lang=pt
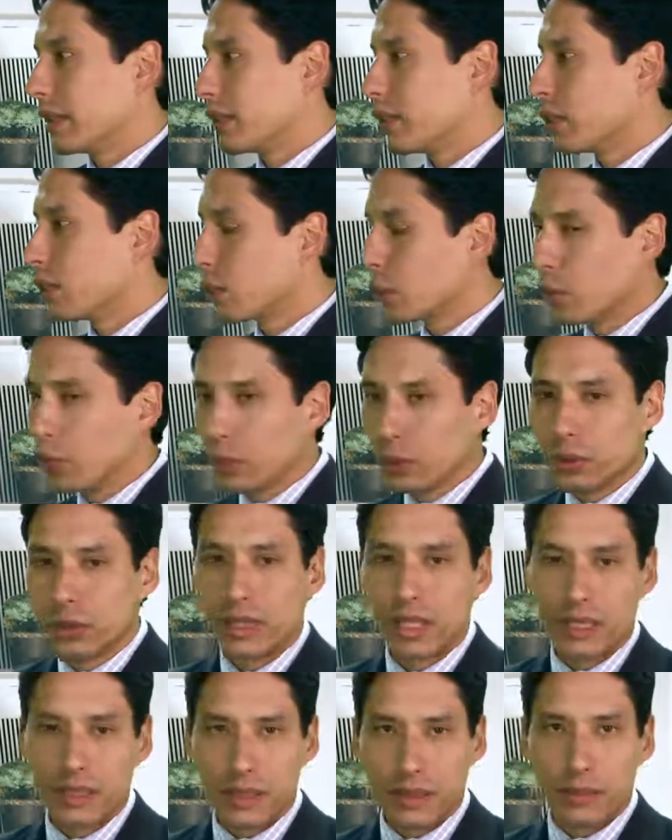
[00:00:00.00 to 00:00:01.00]
de estudos
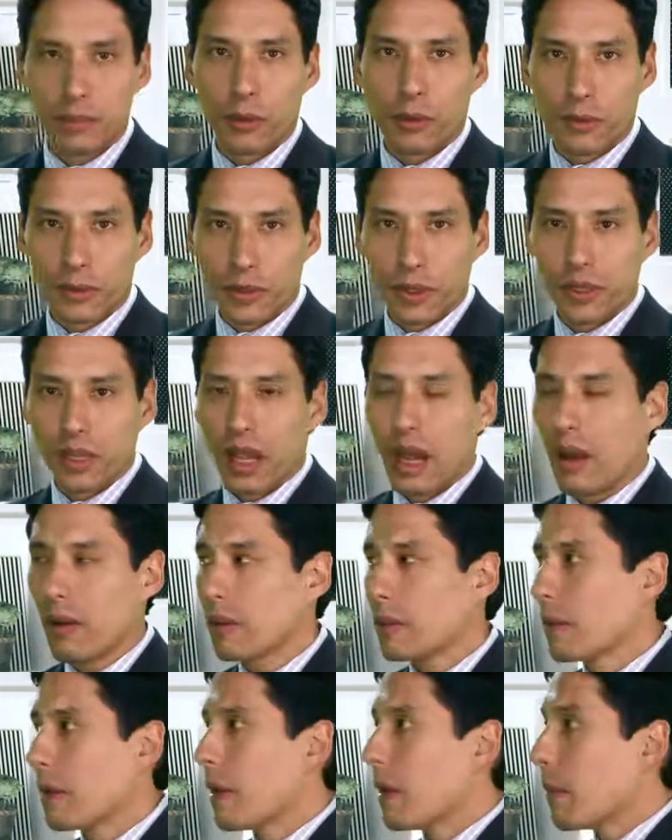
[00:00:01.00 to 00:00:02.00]
desse
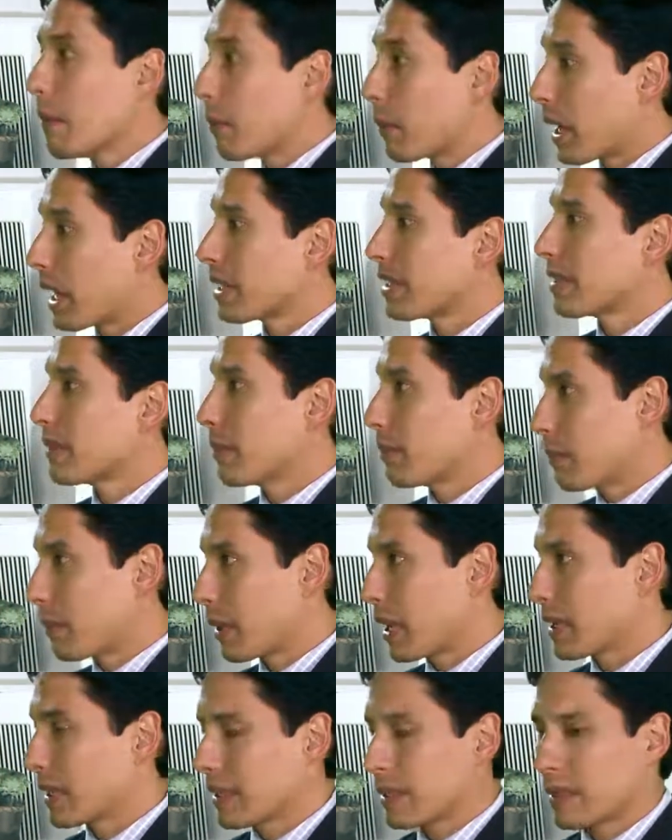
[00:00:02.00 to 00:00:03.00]
profissional
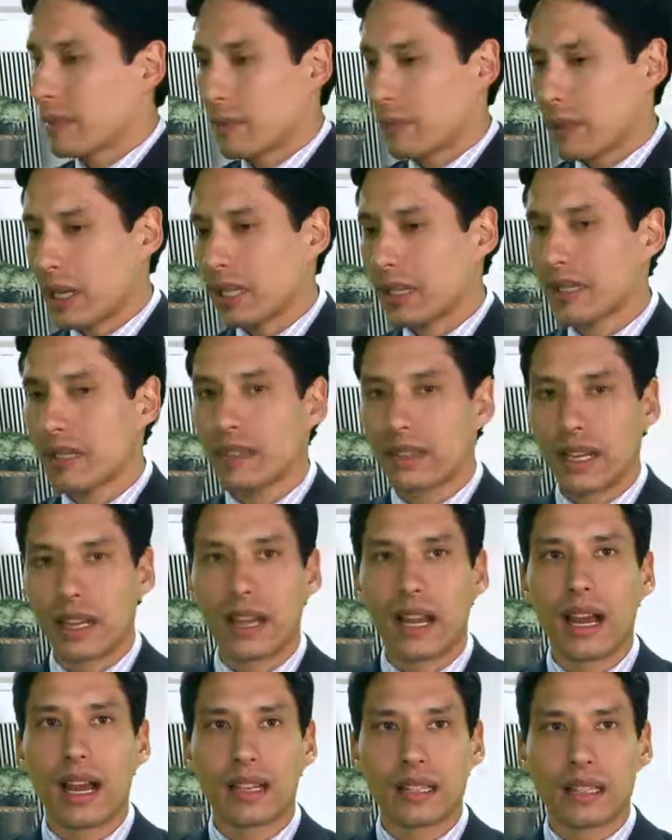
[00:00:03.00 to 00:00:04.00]
para se
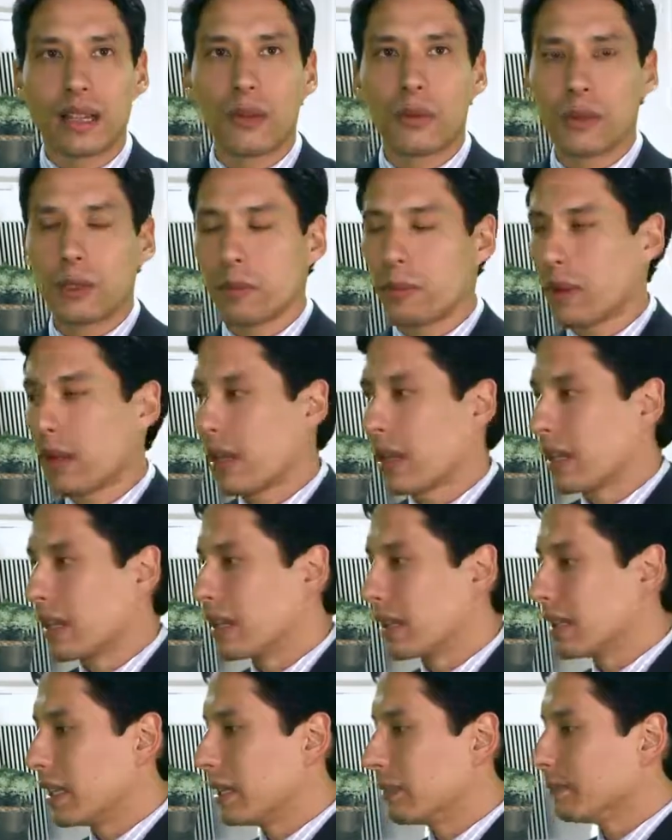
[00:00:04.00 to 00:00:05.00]
entregar a saúde para ele.
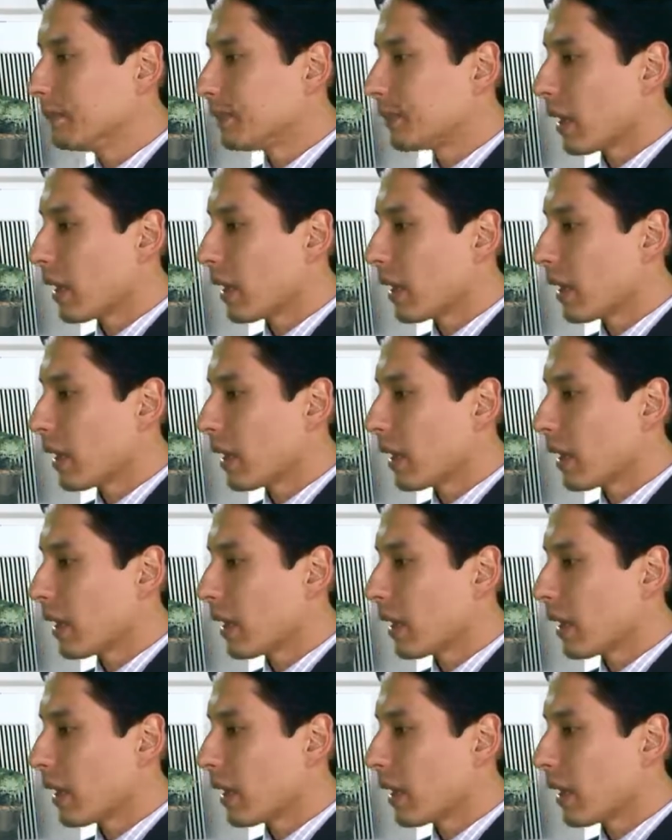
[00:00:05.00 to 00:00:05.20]
Né?